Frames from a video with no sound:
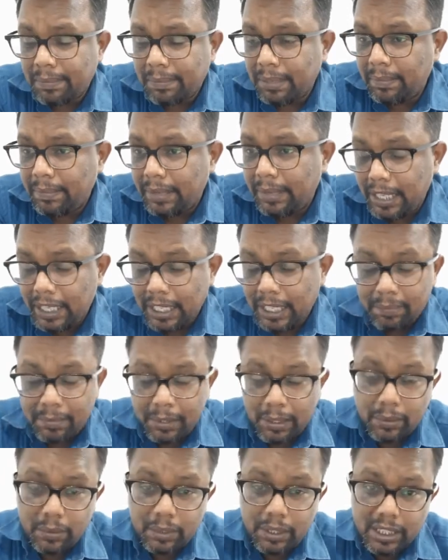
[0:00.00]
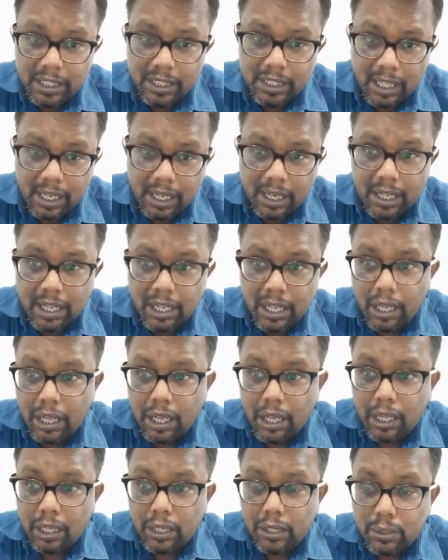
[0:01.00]
समय में ली म्यू जिस तरह
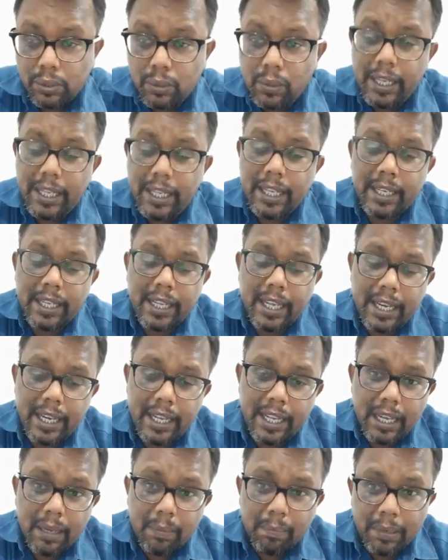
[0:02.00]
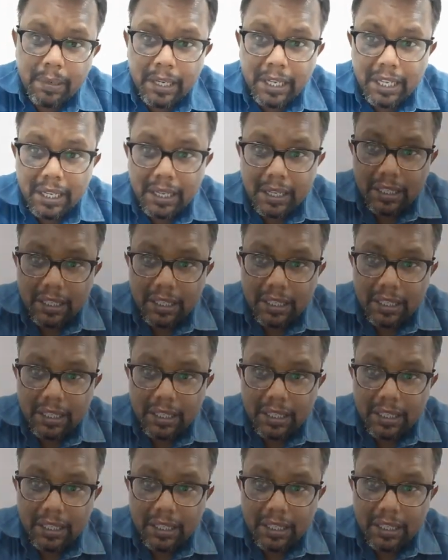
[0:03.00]
जूलियन के लिए अपने